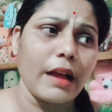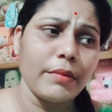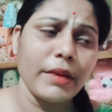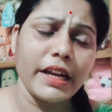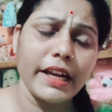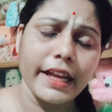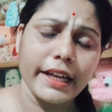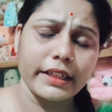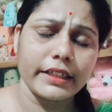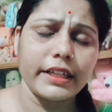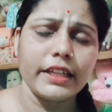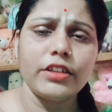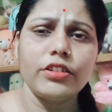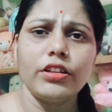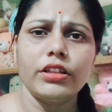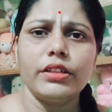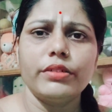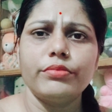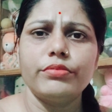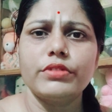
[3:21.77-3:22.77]
আমার একটাই
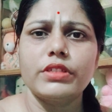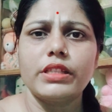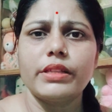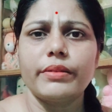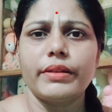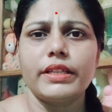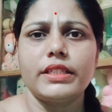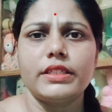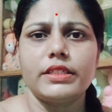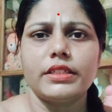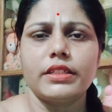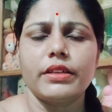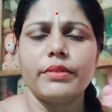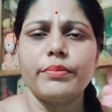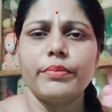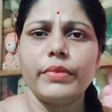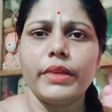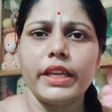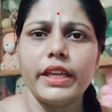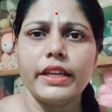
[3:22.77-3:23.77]
কথা বুঝতে পারছি না
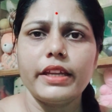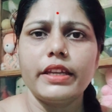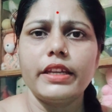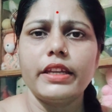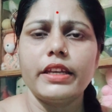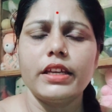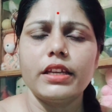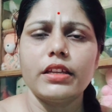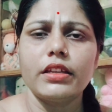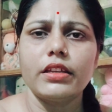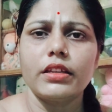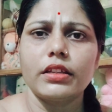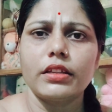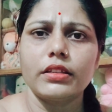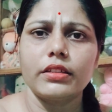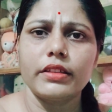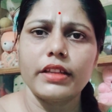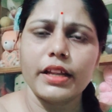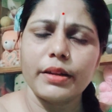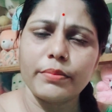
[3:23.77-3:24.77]
মেয়েটা
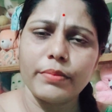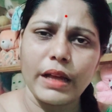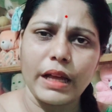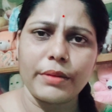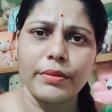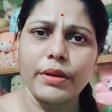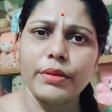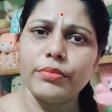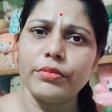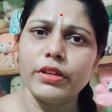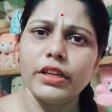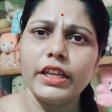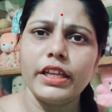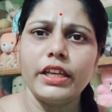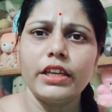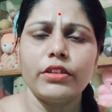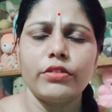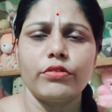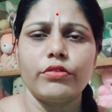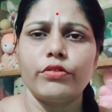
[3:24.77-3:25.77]
তার বাবা
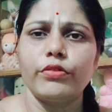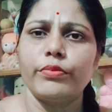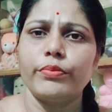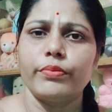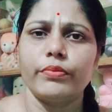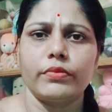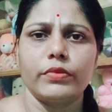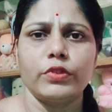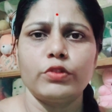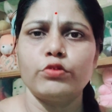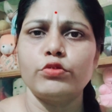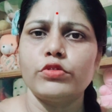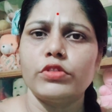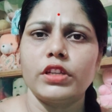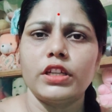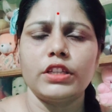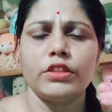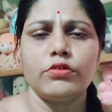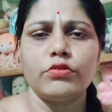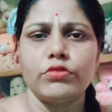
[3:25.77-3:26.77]
বলে ও
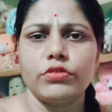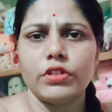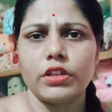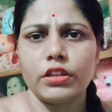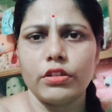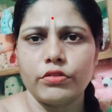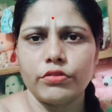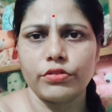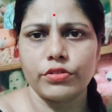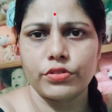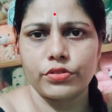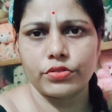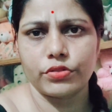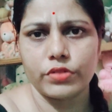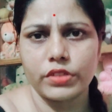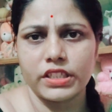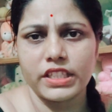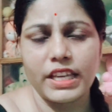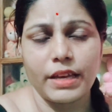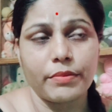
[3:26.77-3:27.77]
দুজনে দুজনে লড়ছো
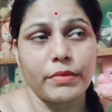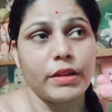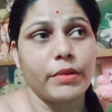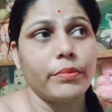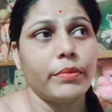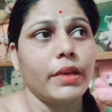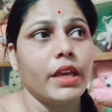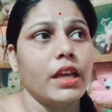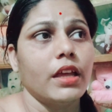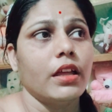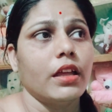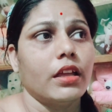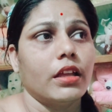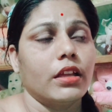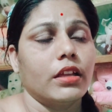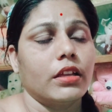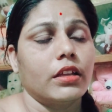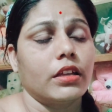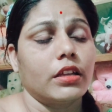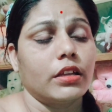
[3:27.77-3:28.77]
যে আমার
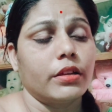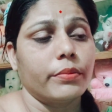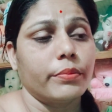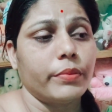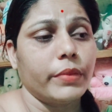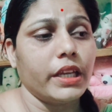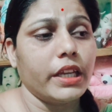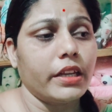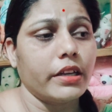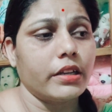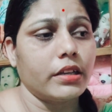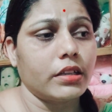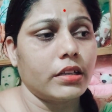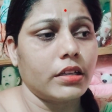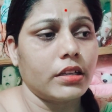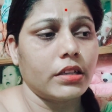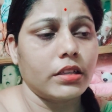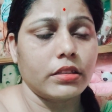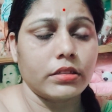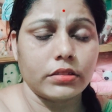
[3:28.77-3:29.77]
মেয়ের
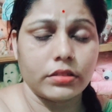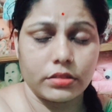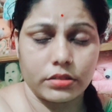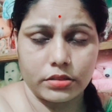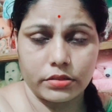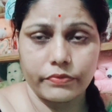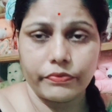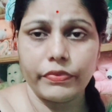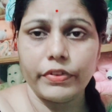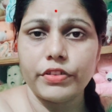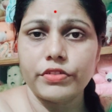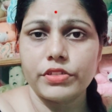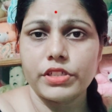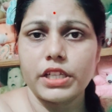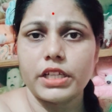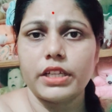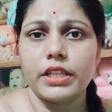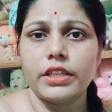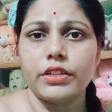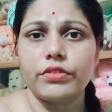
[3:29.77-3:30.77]

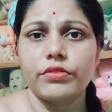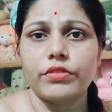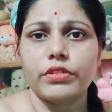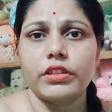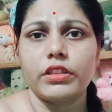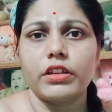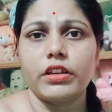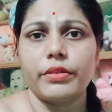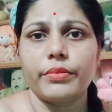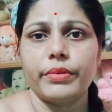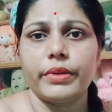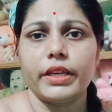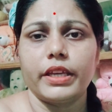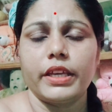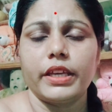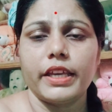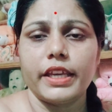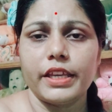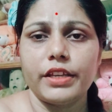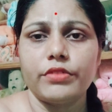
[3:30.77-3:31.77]
ফিউচার ঠিক করতে হবে
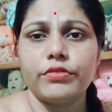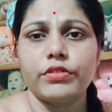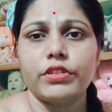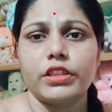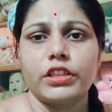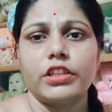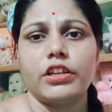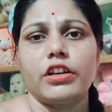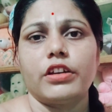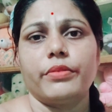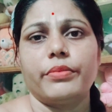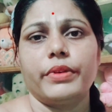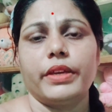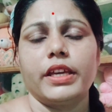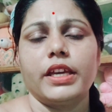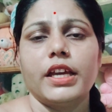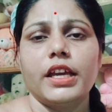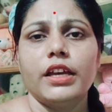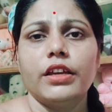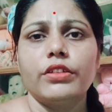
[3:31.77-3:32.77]
এই করতে হবে
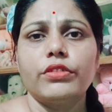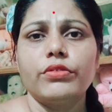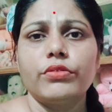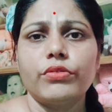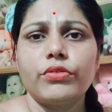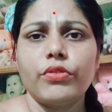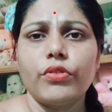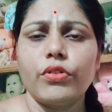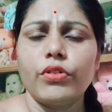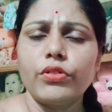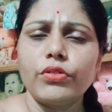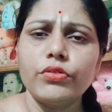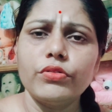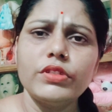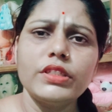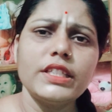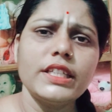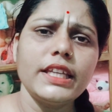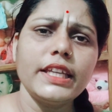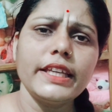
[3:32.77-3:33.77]
তো অন্য
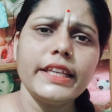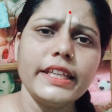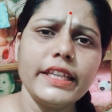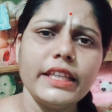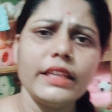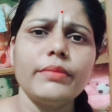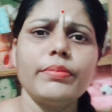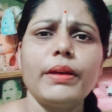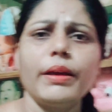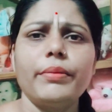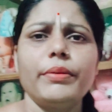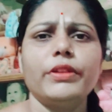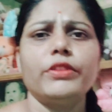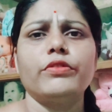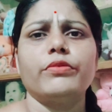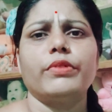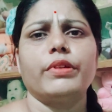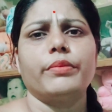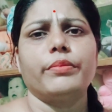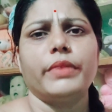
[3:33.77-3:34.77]
ছেলে কিভাবে
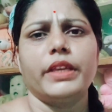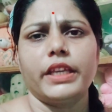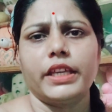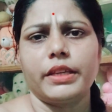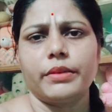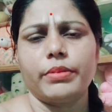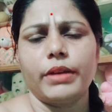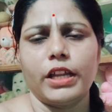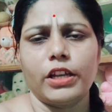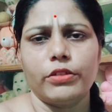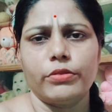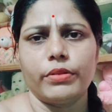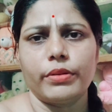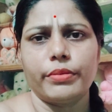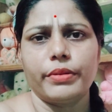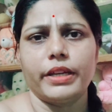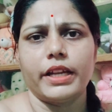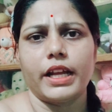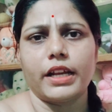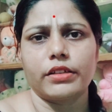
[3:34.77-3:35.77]
তোমার মেয়েকে
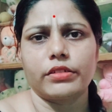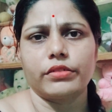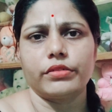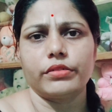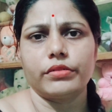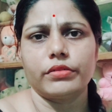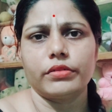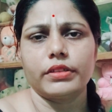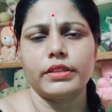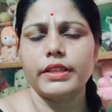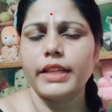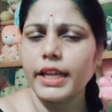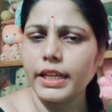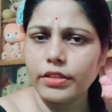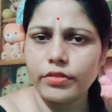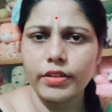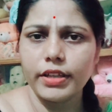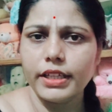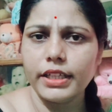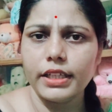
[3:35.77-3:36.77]
ভালোভাবে রাখতো তাই
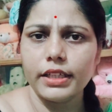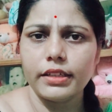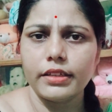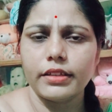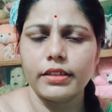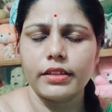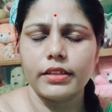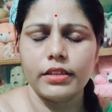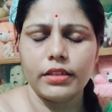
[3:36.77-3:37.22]
নয় কি